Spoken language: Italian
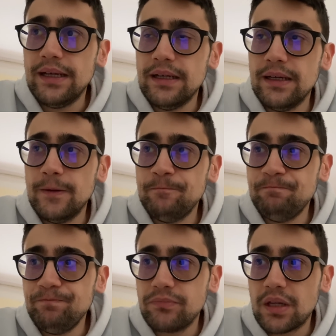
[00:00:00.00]

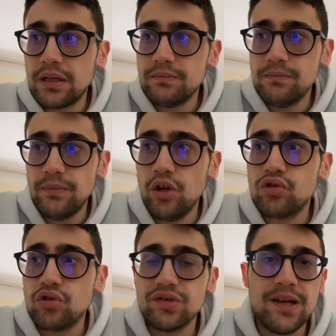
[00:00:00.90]
Ehm, io
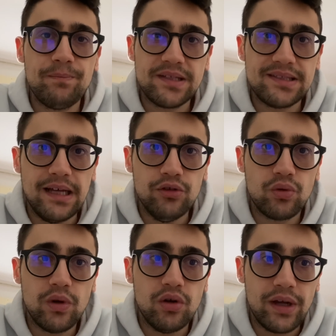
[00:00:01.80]
sono sempre stato
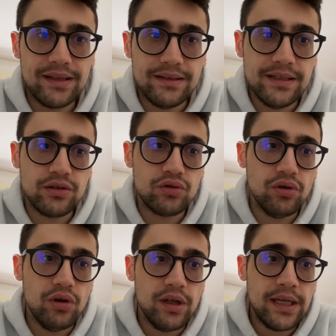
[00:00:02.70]
quello che ha
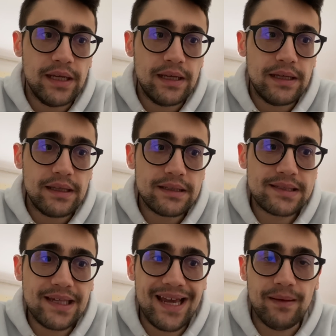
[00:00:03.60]
detto
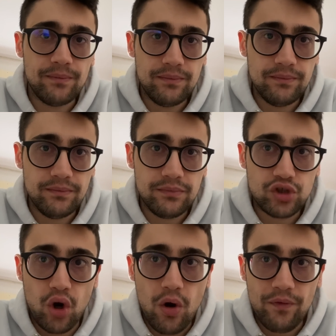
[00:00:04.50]
se
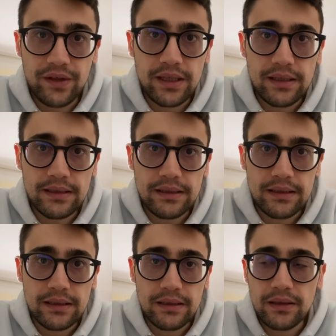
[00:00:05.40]
trovi
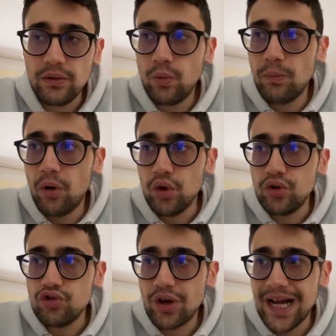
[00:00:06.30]
eh, un modo
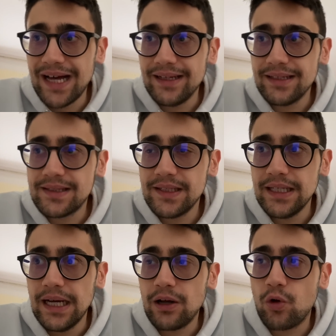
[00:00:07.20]
di giocare che
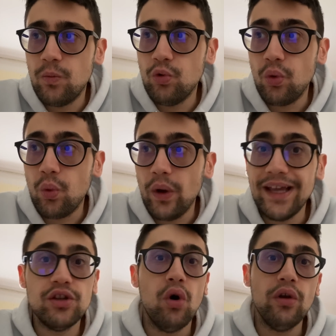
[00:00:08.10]
sia comunque
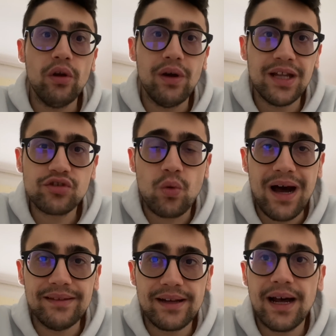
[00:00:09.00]
idoneo alla
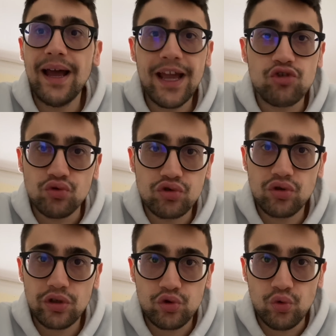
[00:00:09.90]
squadra, è
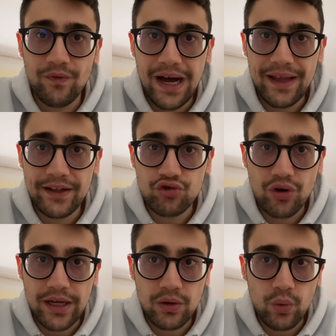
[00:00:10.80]
giusto che tu vada a
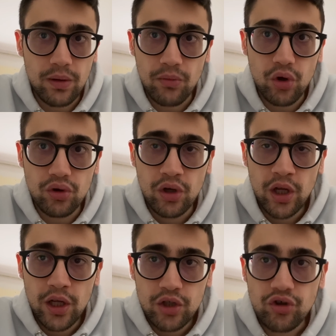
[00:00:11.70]
giocare in quel modo.
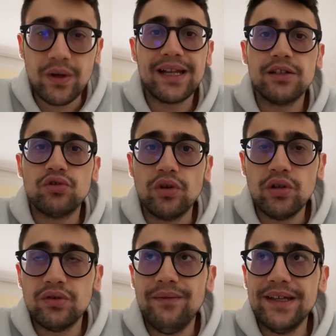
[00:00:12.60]
Cioè un allenatore
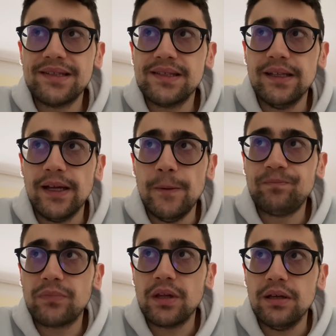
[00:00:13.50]
non deve
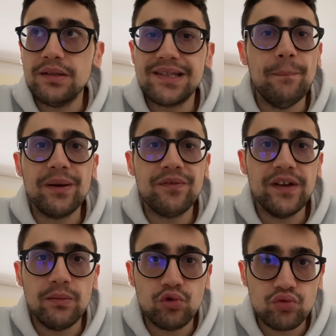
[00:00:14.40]
essere eh, sempre
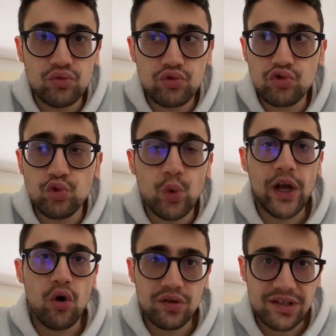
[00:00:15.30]
fermo su, su, due
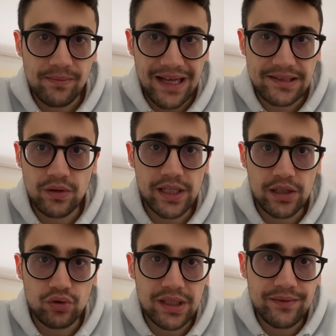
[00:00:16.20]
cose, basta. Un
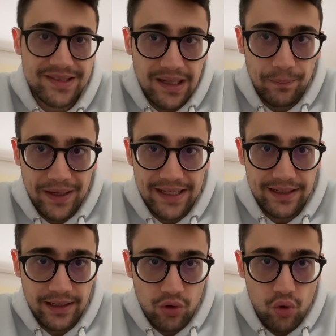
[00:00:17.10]
allenatore deve
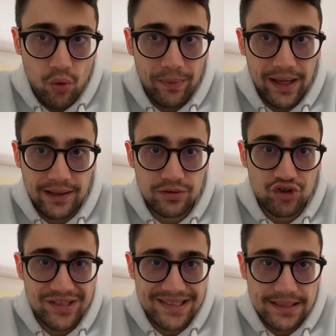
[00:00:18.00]
sapere come
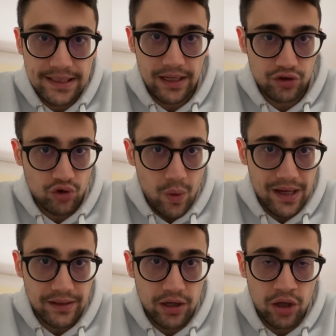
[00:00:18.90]
gestire la
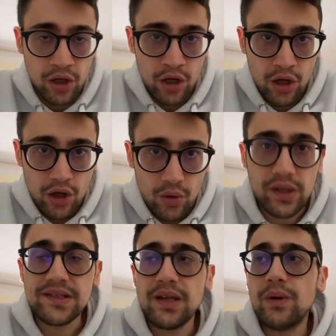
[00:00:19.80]
squadra, no?
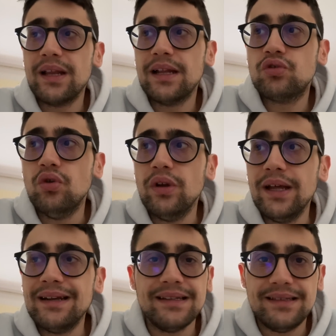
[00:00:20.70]
Quindi se un
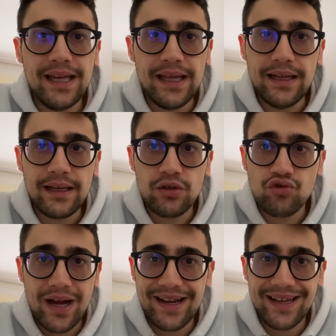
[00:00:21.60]
allenatore ritiene che
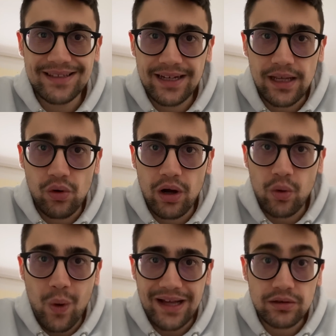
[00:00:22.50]
giocare a 3 o a
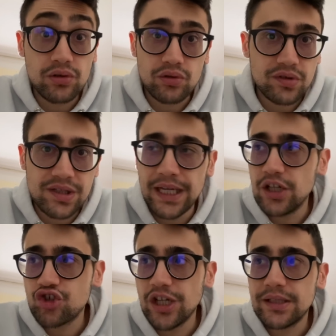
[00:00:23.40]
4 sia la
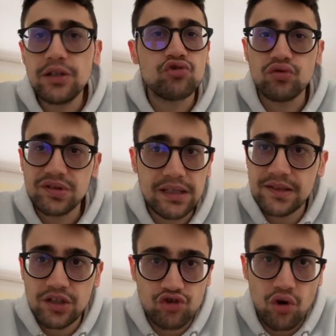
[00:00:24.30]
scelta giusta,
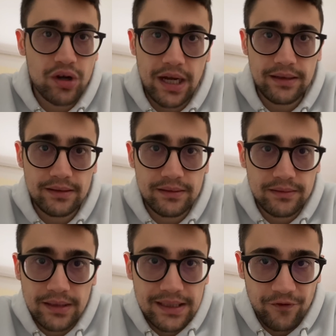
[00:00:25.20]
si gioca
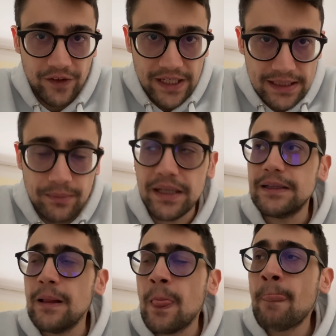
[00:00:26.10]

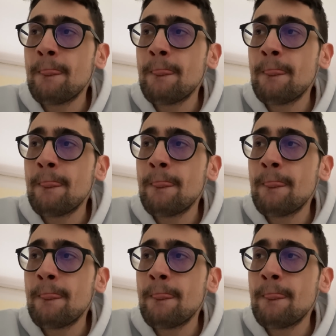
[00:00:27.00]
indifferentemente.